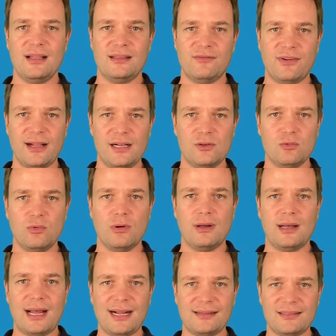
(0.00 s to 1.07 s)
weil du
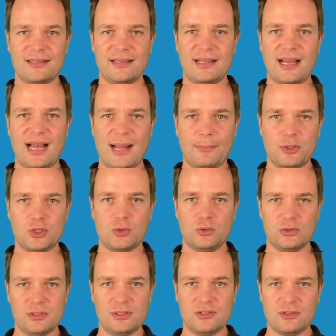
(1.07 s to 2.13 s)
Aktien
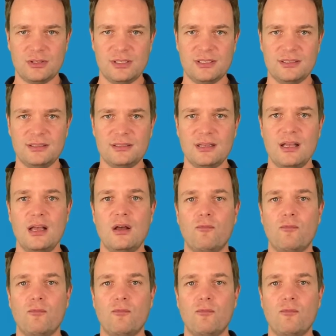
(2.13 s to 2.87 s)
abstoßen solltest,